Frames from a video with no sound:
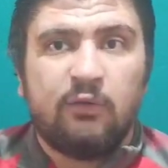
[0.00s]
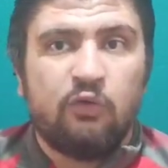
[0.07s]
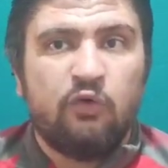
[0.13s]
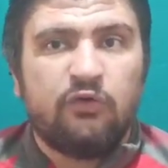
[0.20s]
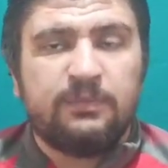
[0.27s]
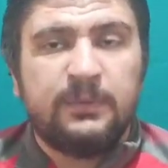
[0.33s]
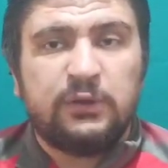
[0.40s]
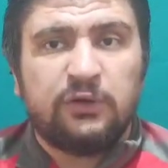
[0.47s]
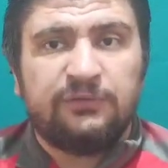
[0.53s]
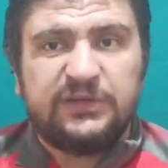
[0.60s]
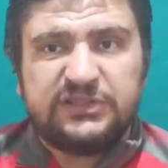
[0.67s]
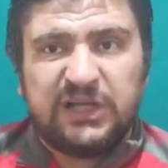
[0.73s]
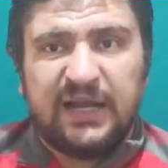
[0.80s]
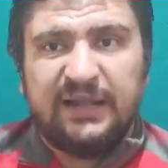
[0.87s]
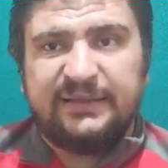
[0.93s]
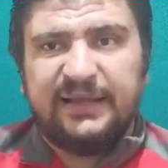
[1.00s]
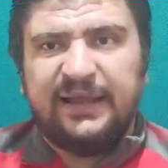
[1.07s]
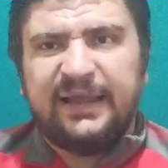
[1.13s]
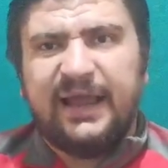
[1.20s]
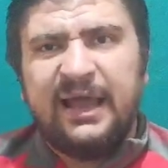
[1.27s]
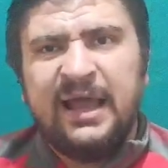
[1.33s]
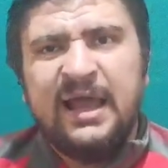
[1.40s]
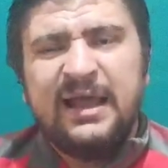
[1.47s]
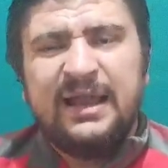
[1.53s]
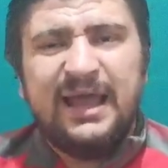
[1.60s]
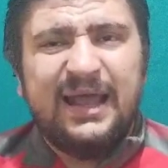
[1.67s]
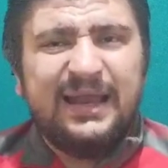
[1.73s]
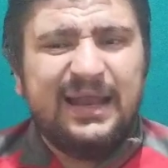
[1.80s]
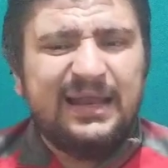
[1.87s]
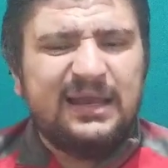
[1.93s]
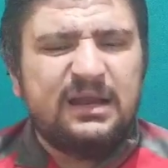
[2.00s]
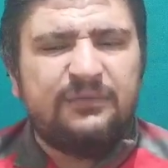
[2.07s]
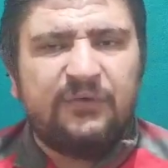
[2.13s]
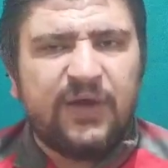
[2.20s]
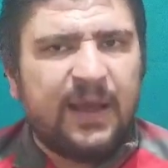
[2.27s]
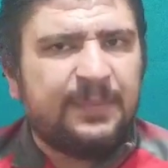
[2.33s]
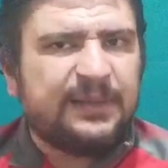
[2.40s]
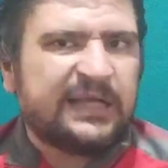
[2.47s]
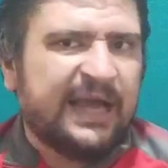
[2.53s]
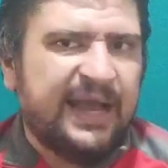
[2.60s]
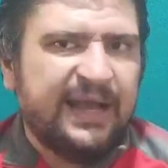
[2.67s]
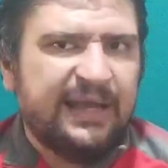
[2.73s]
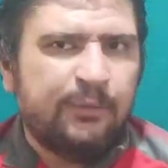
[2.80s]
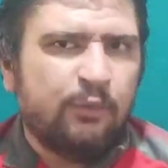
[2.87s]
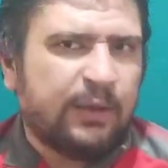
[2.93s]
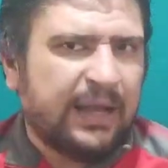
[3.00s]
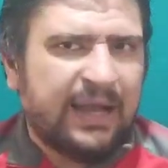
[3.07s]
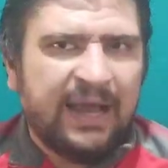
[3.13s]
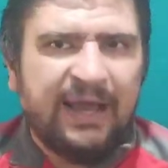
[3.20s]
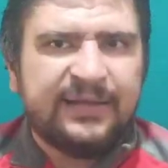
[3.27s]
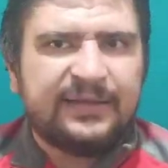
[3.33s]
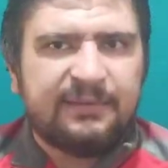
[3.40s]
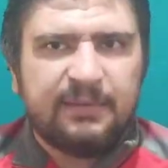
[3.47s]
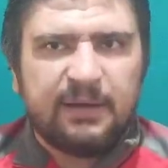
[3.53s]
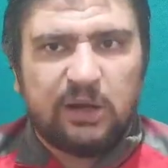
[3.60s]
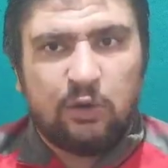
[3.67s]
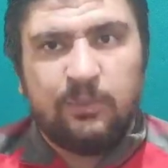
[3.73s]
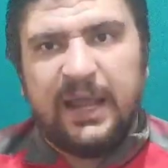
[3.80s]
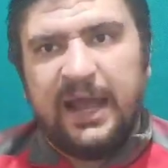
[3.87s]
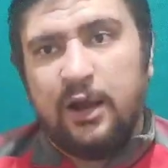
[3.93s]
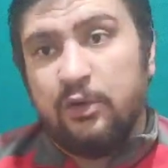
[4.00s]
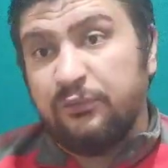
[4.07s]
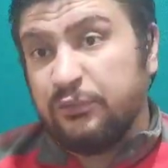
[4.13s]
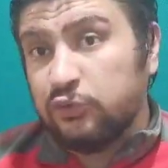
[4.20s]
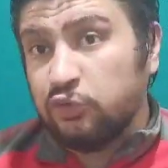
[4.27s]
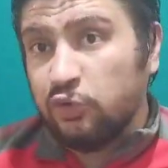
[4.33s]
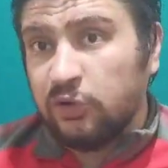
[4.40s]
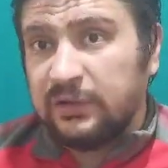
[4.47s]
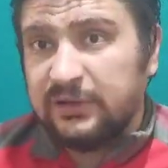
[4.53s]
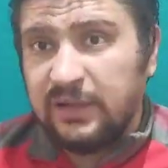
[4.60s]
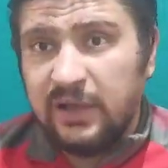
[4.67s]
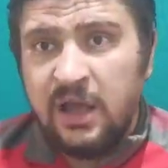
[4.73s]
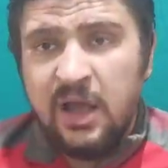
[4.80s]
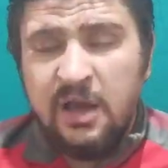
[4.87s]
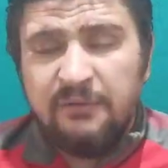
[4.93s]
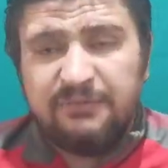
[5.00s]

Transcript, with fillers: جلوس متروفيتش على الدكه لان ان الفرقه بتعاني وكالعاده ما كانوا بيعانوا في الدور الت...